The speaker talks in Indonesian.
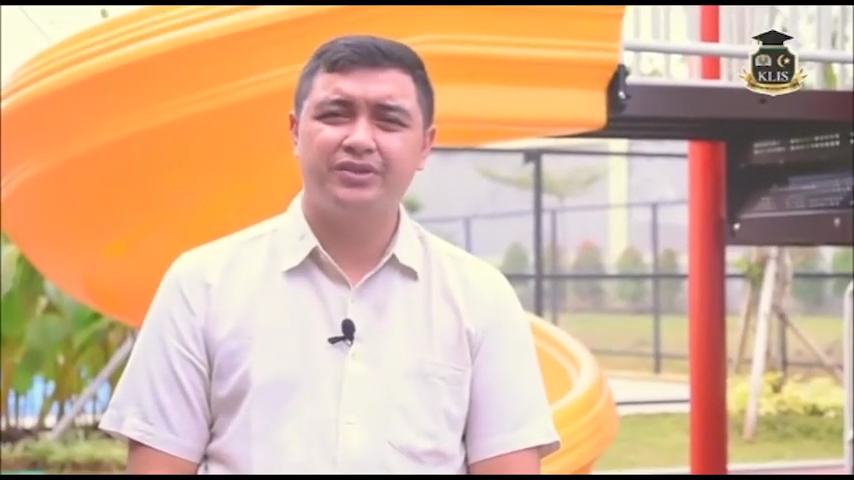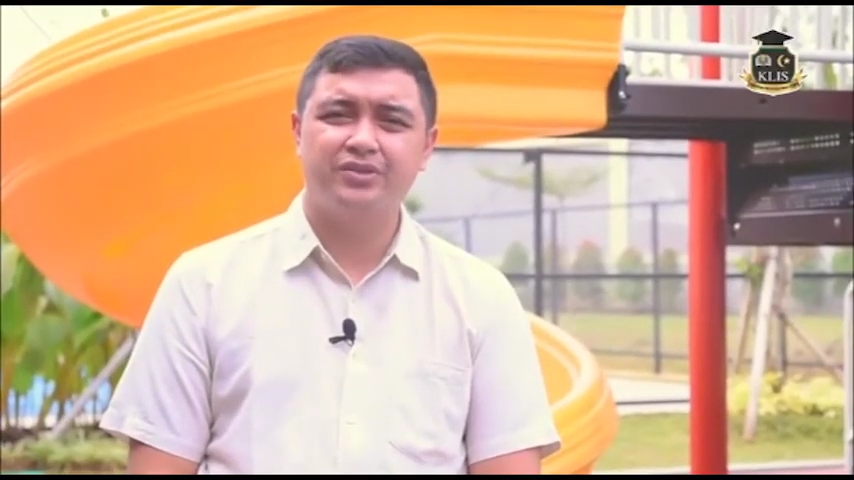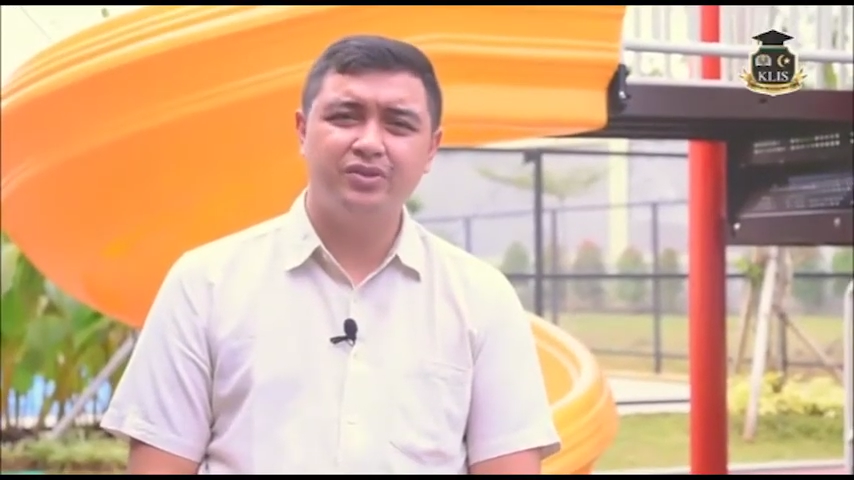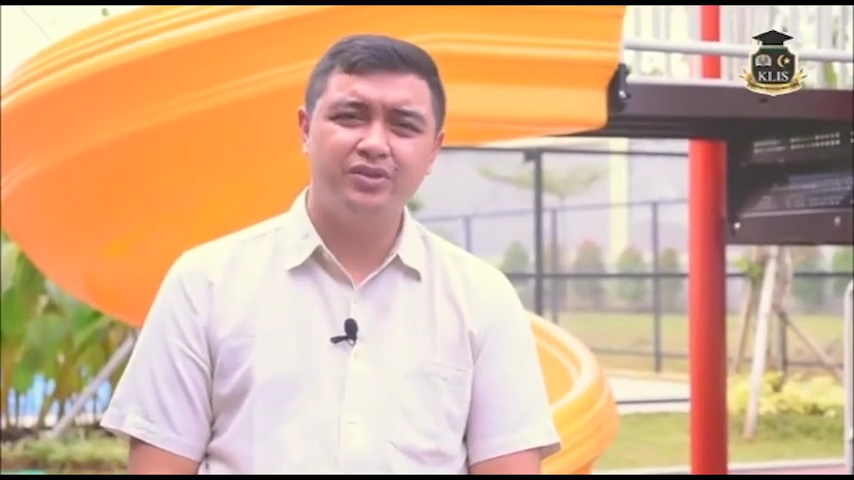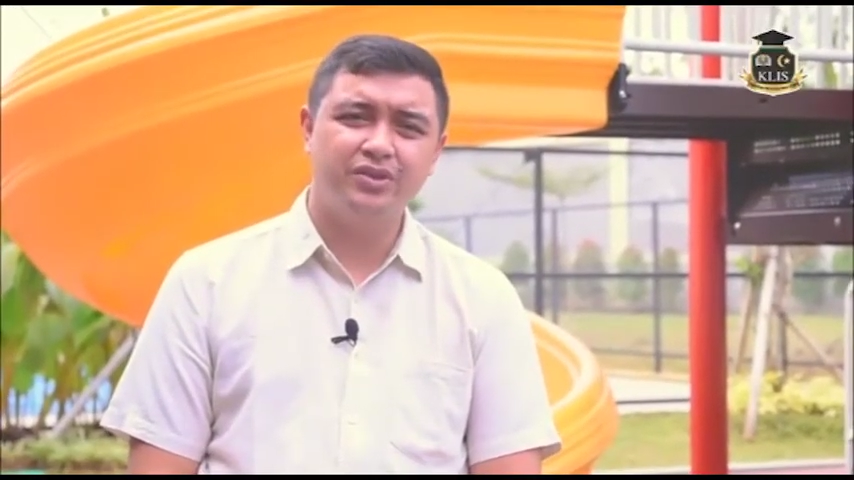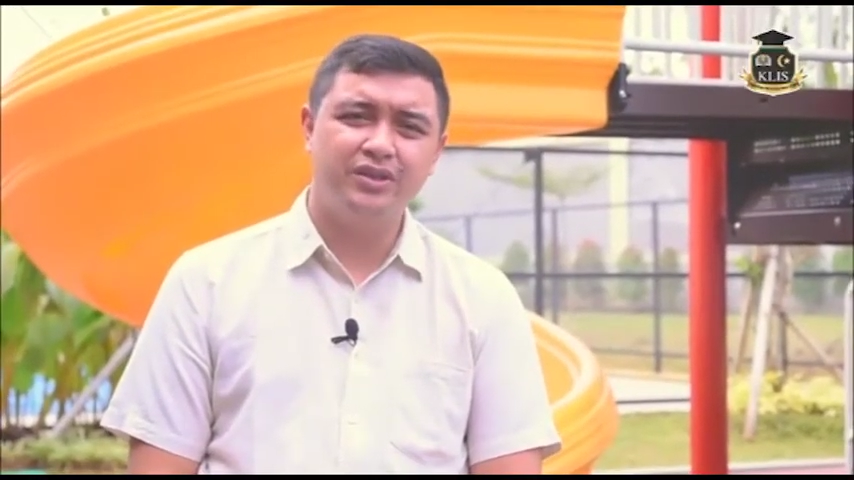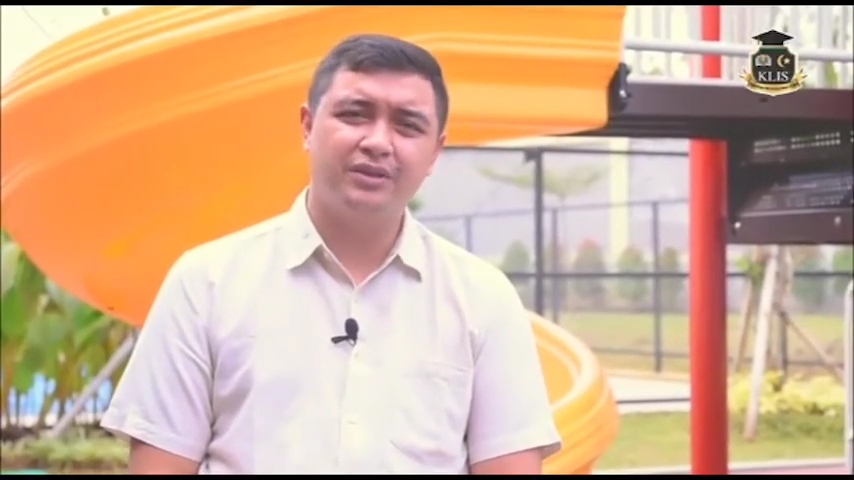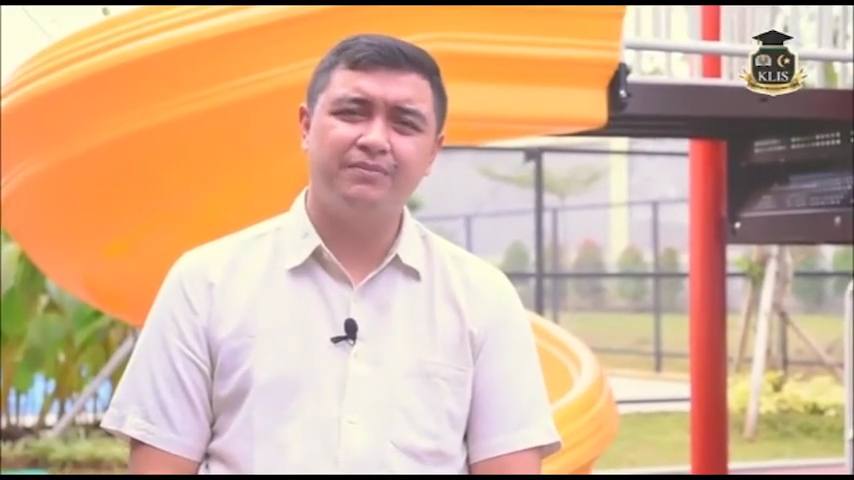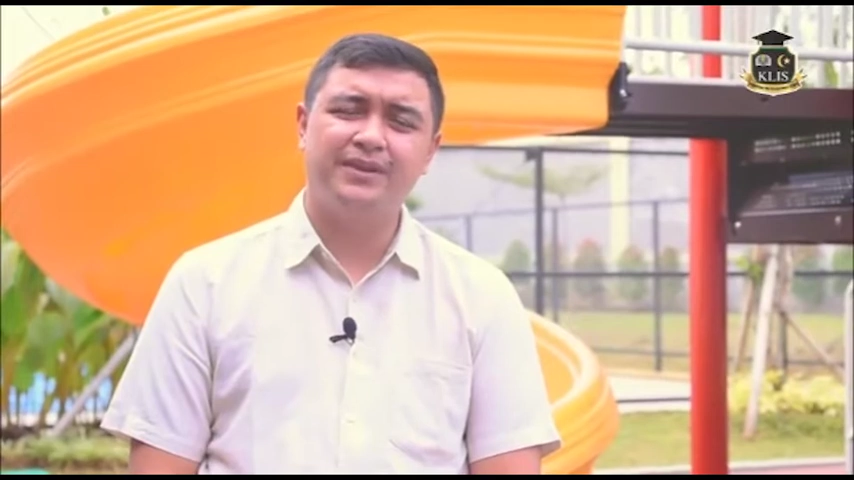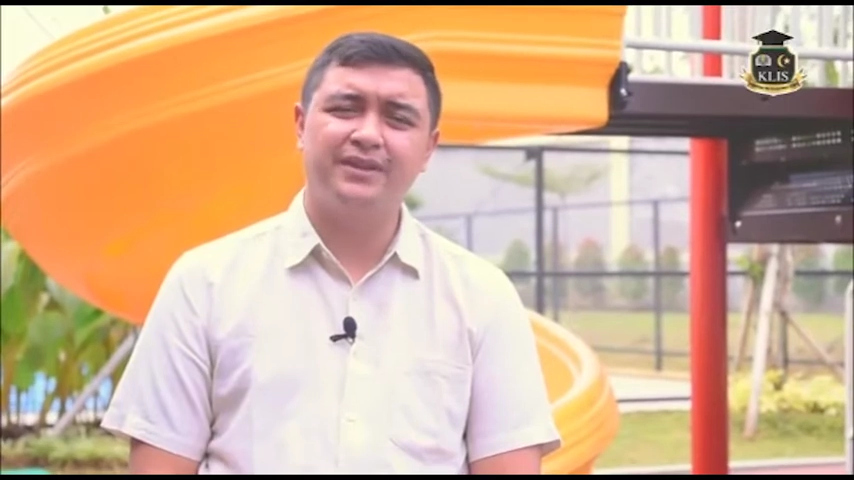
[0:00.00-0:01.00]
School
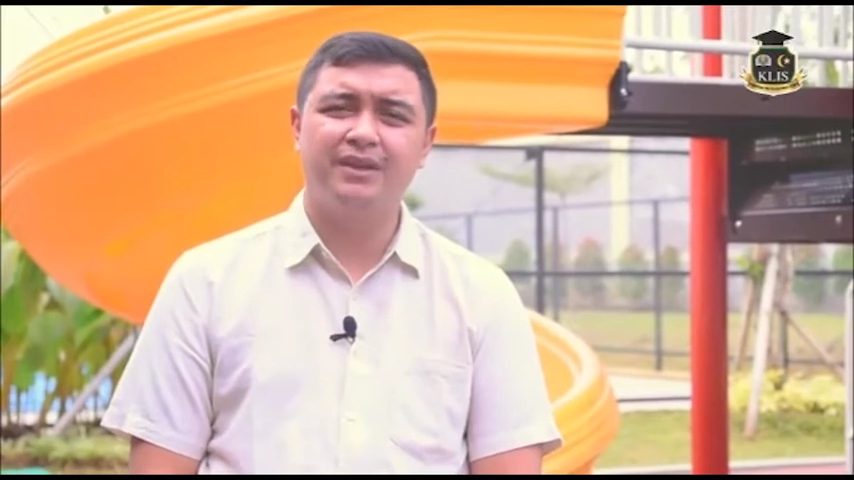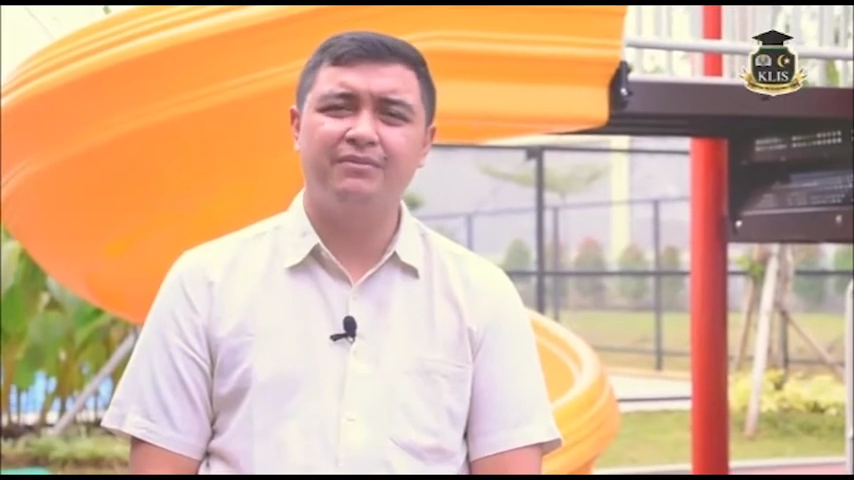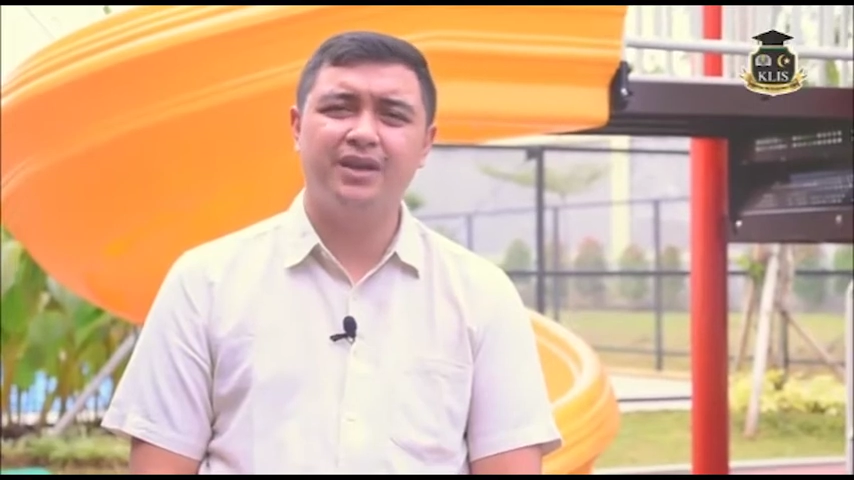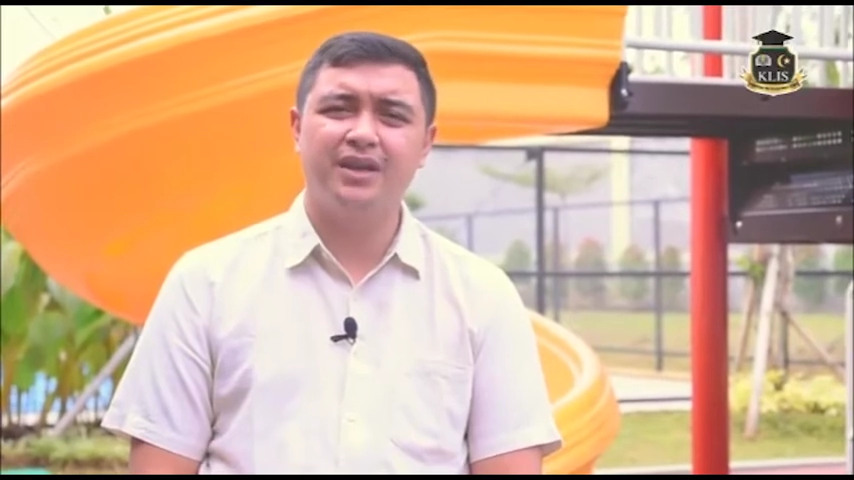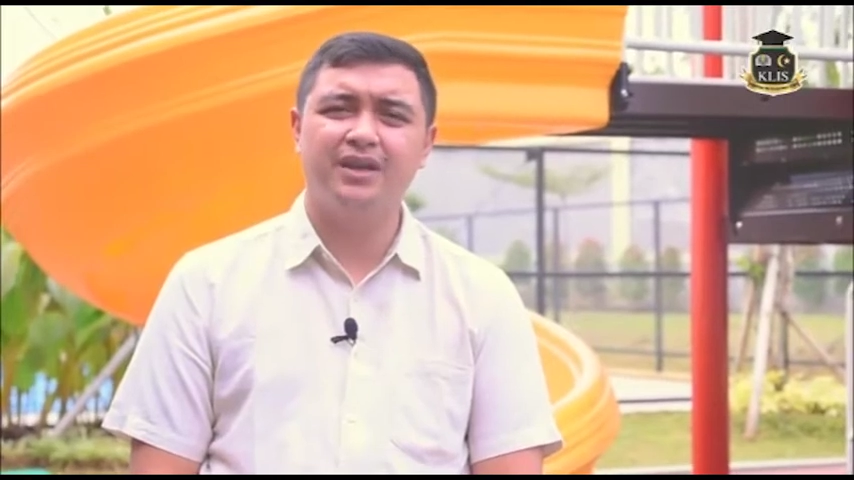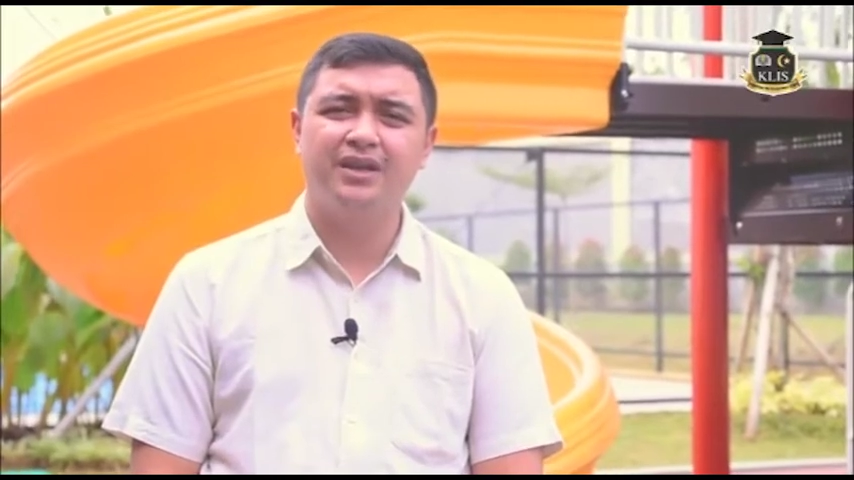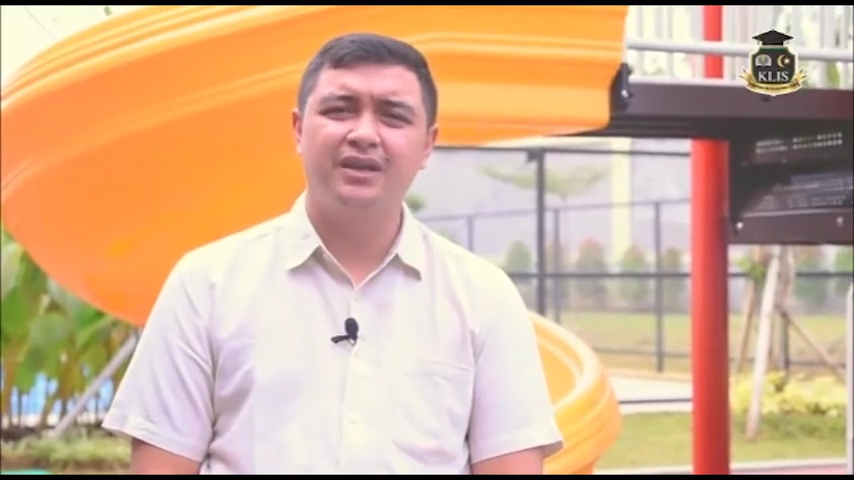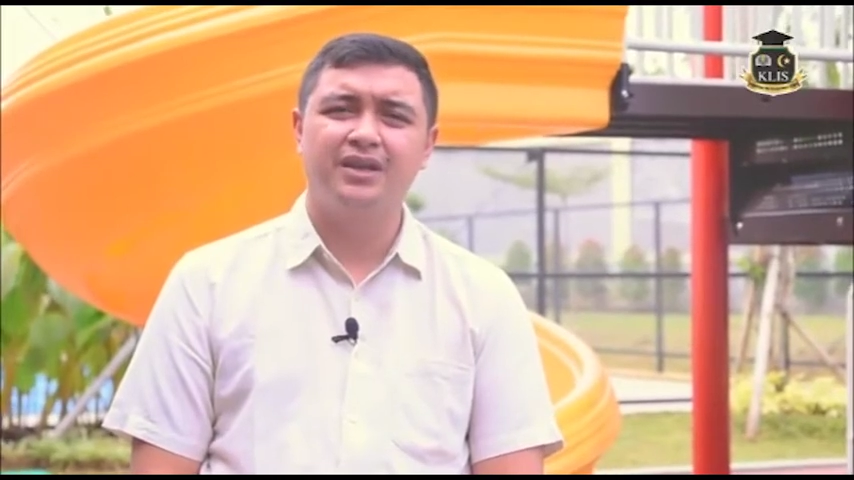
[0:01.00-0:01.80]
yang pertama